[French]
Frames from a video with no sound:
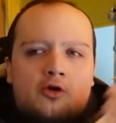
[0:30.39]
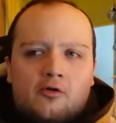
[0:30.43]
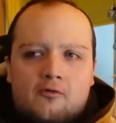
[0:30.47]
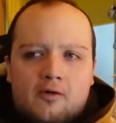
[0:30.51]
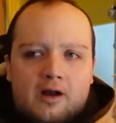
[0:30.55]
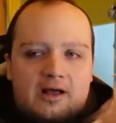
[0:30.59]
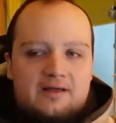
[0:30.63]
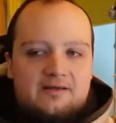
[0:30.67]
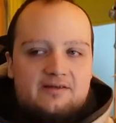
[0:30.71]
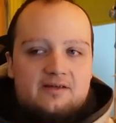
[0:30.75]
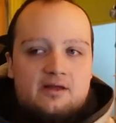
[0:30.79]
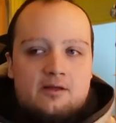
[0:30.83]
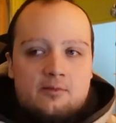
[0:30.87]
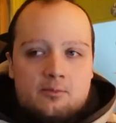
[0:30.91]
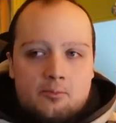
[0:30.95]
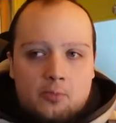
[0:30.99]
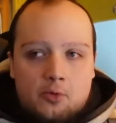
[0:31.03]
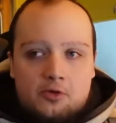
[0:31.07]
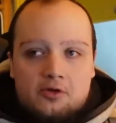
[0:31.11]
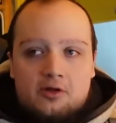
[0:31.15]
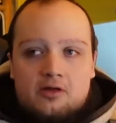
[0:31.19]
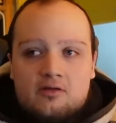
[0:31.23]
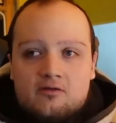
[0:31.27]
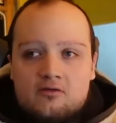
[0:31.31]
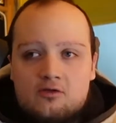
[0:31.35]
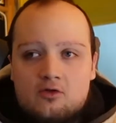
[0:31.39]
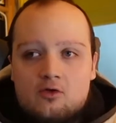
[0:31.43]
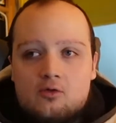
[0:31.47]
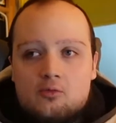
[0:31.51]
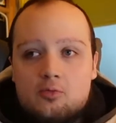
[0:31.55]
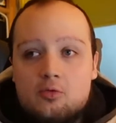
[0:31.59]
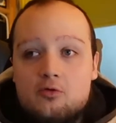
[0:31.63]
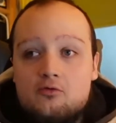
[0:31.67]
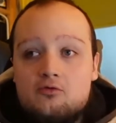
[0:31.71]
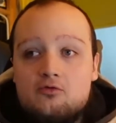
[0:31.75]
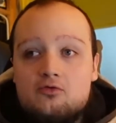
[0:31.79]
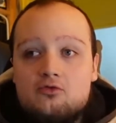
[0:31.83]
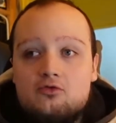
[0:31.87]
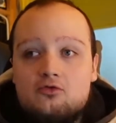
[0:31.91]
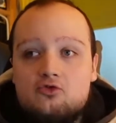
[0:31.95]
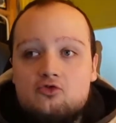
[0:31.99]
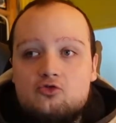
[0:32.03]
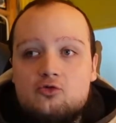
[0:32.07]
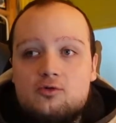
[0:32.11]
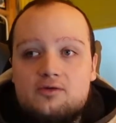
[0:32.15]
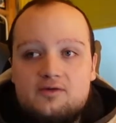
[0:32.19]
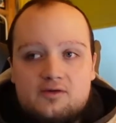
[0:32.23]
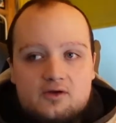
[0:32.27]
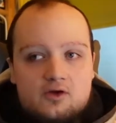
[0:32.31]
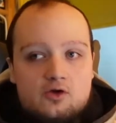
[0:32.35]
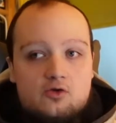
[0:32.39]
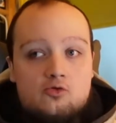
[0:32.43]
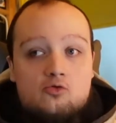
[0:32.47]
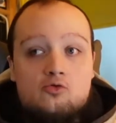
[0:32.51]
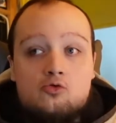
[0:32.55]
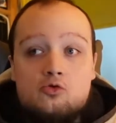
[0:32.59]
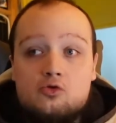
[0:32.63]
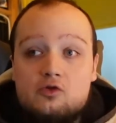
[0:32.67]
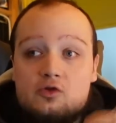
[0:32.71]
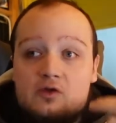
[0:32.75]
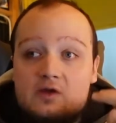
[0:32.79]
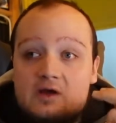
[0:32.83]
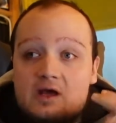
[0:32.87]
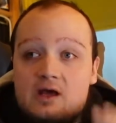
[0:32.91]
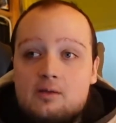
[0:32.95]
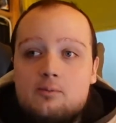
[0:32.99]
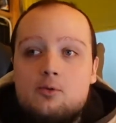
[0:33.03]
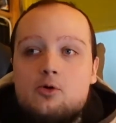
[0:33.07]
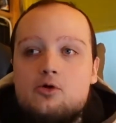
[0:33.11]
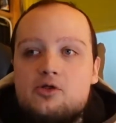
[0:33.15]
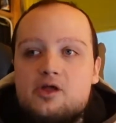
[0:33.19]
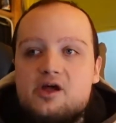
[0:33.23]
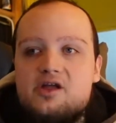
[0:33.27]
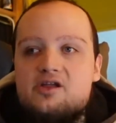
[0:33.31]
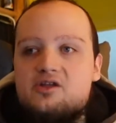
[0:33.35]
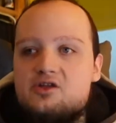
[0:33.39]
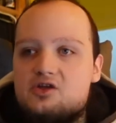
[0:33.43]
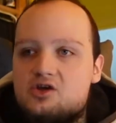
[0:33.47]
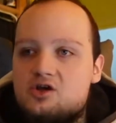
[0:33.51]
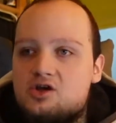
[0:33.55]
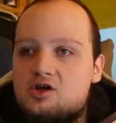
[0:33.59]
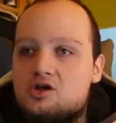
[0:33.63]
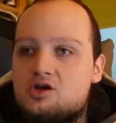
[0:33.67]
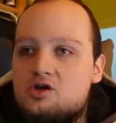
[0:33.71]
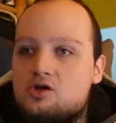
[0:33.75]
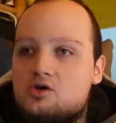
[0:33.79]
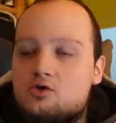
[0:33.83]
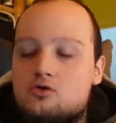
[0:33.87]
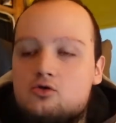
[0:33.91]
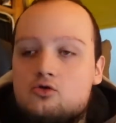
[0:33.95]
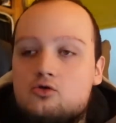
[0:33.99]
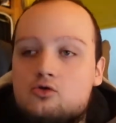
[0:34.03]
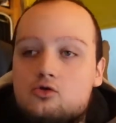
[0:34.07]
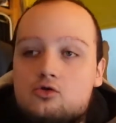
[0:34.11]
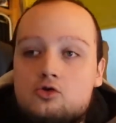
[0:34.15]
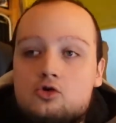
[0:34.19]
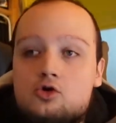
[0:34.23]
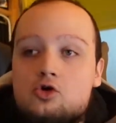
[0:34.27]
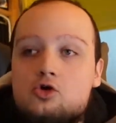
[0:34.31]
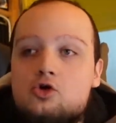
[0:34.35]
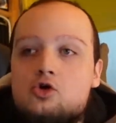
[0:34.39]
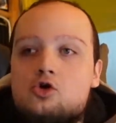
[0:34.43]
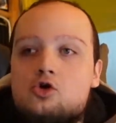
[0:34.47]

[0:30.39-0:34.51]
voilà, c'était une petite vidéo pour vous souhaiter une très bonne année. Euh,